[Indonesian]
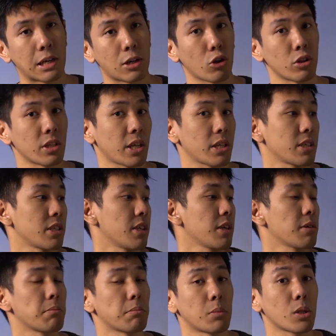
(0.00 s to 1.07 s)
Ronin S
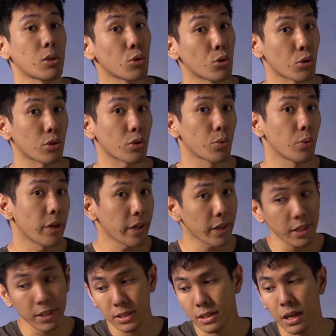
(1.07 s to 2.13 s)
ini menurut
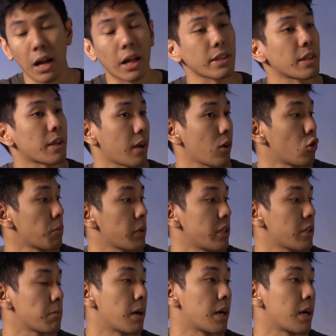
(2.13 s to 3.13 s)
gue sangat recommended